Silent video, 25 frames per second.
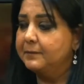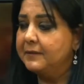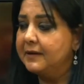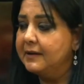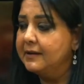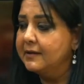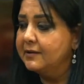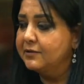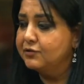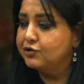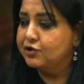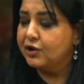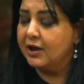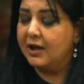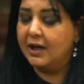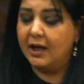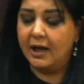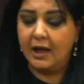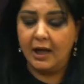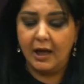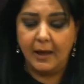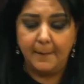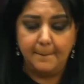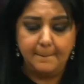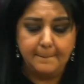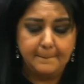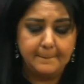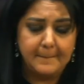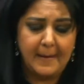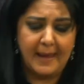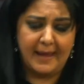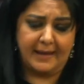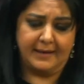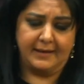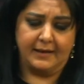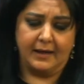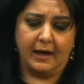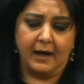deyince
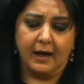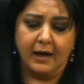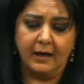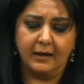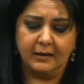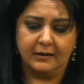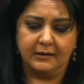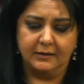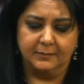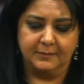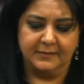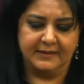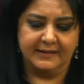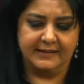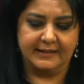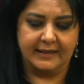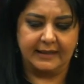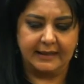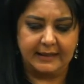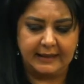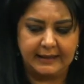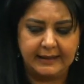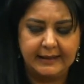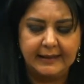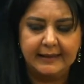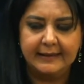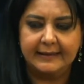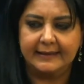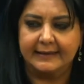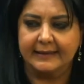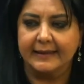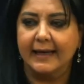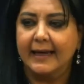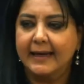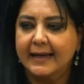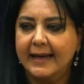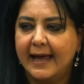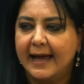hemen aklımıza
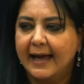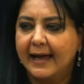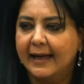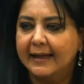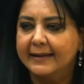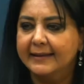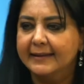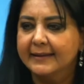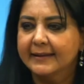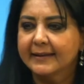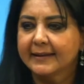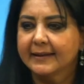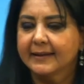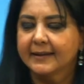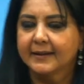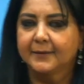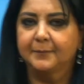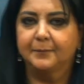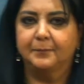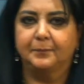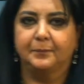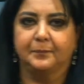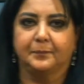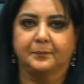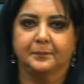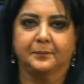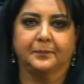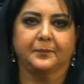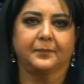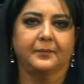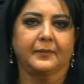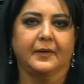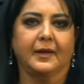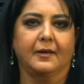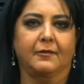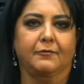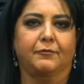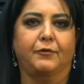ilk gelen
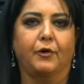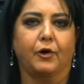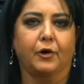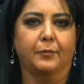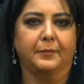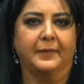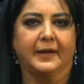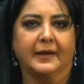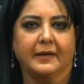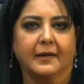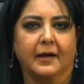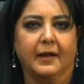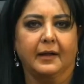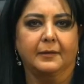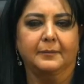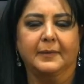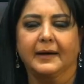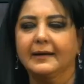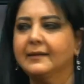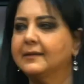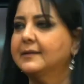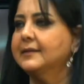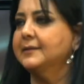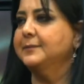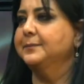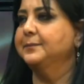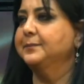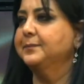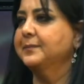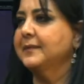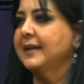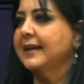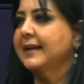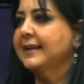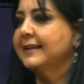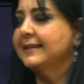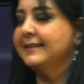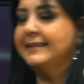formda kalmak,
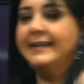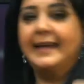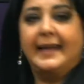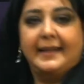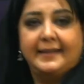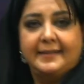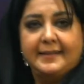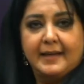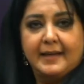evet. diyet